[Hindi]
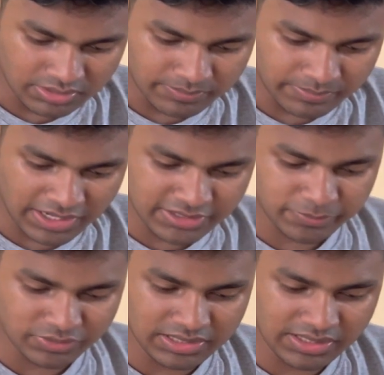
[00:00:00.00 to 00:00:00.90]
प्राइस
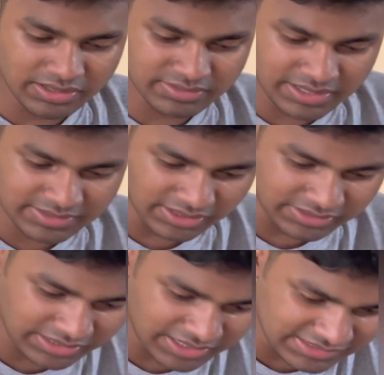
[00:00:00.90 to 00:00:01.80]
पुल देख देख
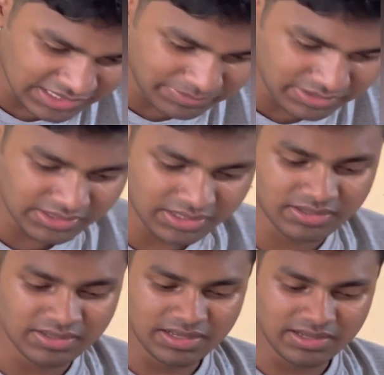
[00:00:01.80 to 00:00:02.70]
सकते गाइज आप कितना
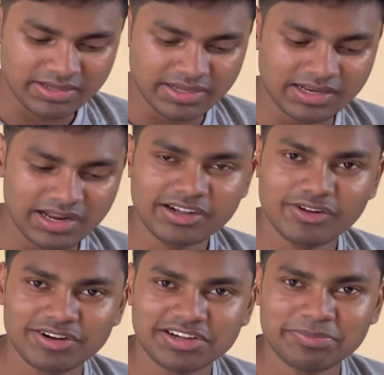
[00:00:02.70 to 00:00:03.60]
एक लाख
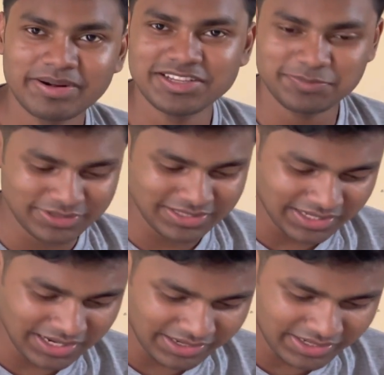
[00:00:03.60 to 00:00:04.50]
डॉलर का प्राइस पुल दिख
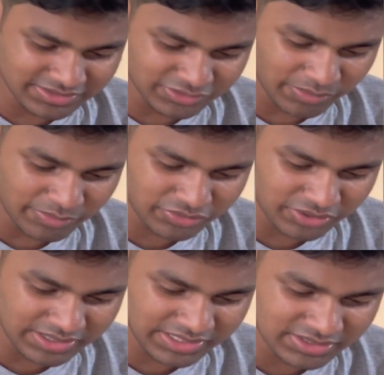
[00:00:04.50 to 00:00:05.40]
रहा है गाइज तो हम लोग
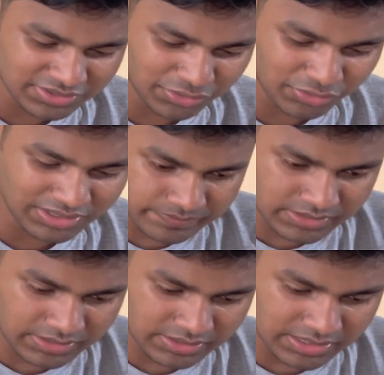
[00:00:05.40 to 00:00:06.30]
थोड़ा नीचे स्क्रोल कर
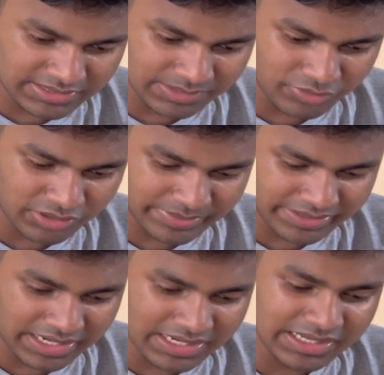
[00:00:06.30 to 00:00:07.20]
देखिए गाइज हम लोग अभी
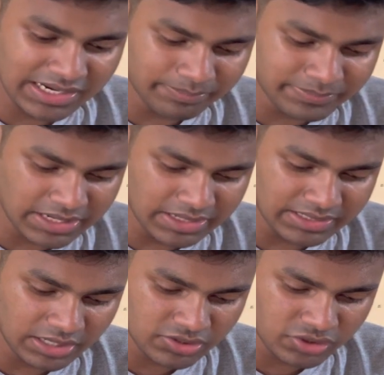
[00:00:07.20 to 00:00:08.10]
टेलीग्राम चैनल
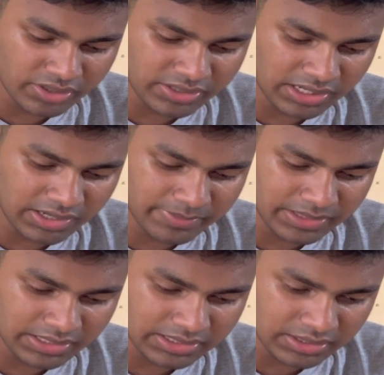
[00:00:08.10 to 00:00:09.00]
का ज्वाइन करने पे
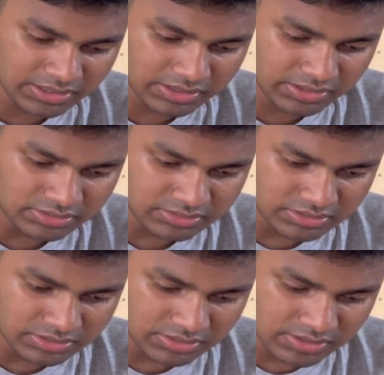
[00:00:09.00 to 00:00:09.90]
क्लिक कर रहे हैं
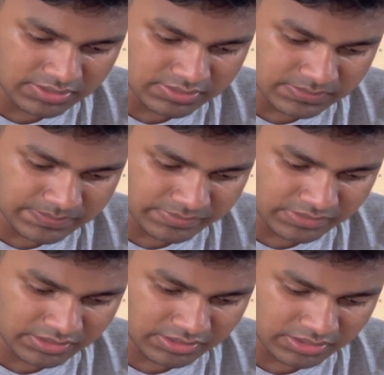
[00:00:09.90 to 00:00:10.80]

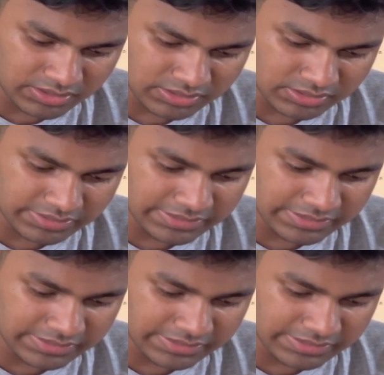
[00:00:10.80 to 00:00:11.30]
हाँ। ये